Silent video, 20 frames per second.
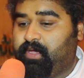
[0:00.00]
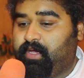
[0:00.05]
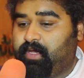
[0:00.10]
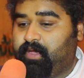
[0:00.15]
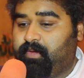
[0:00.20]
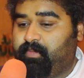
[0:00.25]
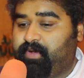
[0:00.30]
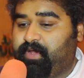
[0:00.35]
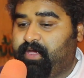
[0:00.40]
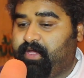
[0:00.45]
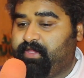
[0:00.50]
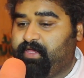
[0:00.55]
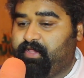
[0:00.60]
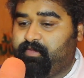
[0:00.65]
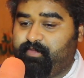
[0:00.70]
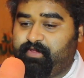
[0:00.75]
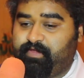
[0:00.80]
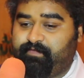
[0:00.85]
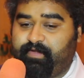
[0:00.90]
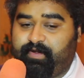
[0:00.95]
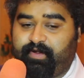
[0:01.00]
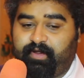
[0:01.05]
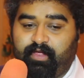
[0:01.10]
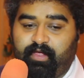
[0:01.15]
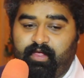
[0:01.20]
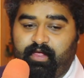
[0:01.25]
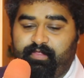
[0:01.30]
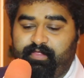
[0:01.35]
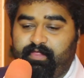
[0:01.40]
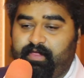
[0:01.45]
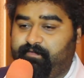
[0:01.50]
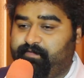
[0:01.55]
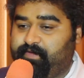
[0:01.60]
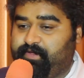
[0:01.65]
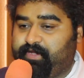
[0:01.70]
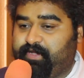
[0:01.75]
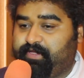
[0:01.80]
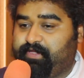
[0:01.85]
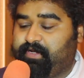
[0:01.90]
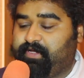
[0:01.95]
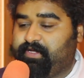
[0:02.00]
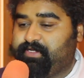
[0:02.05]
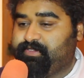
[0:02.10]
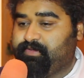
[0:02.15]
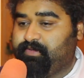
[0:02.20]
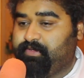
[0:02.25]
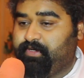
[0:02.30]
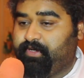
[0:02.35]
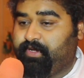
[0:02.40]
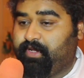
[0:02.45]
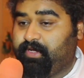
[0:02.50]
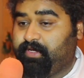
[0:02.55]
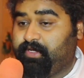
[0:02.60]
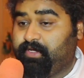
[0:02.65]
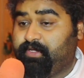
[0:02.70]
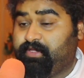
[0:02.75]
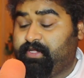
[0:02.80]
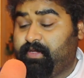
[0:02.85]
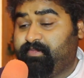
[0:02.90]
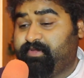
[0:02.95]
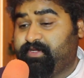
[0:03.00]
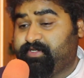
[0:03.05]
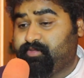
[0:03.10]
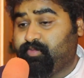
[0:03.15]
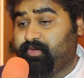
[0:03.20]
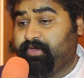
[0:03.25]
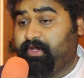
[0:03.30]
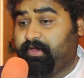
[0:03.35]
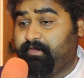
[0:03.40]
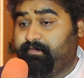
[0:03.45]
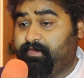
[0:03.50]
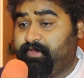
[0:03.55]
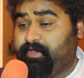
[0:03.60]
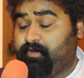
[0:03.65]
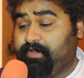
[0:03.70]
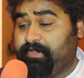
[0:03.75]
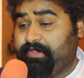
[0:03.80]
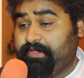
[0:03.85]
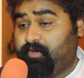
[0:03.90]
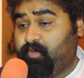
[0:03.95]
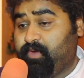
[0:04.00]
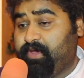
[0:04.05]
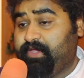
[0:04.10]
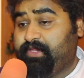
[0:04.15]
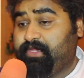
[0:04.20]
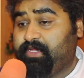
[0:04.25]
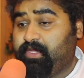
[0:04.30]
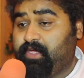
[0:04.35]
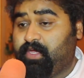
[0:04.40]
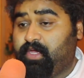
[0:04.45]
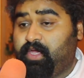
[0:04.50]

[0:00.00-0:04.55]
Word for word: آه، من أحداث متفرقة أثناء فترة الغزو العراقي تم تصويره في دولة الكويت